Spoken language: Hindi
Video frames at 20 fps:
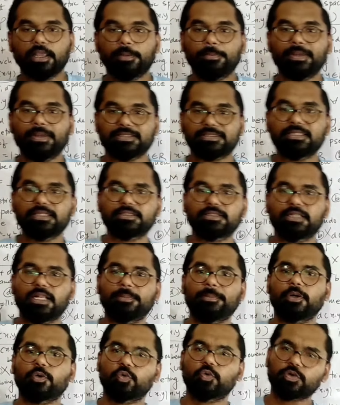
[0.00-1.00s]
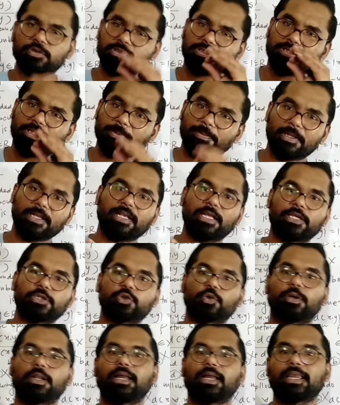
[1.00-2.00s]
बेसिक टर्म में कुछ भी नहीं
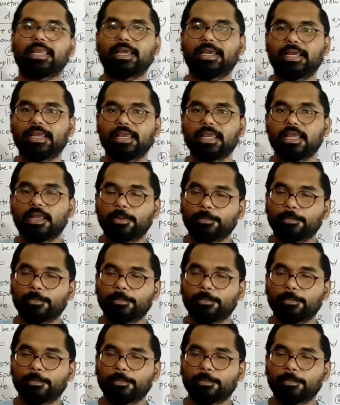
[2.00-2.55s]
छोड़ा गया है